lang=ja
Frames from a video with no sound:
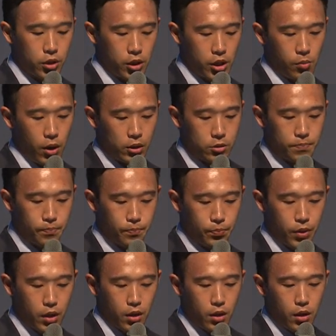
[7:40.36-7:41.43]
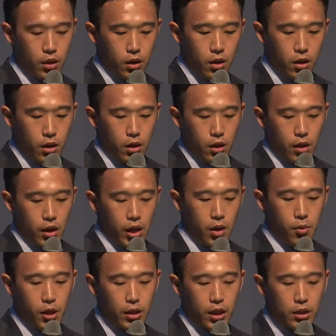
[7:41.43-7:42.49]
ていきます
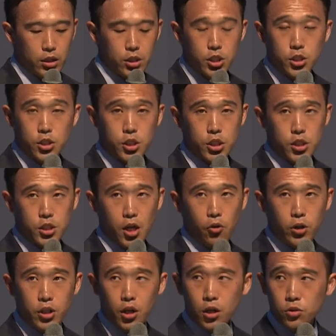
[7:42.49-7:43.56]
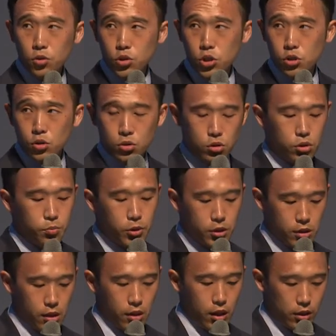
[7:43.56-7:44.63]
エレベーターで地震が起きたらどうしようという
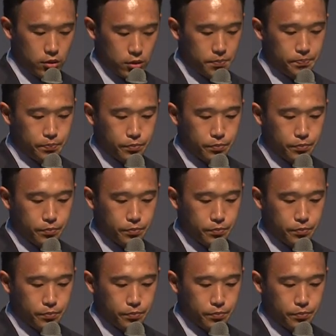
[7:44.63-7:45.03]
プレゼンです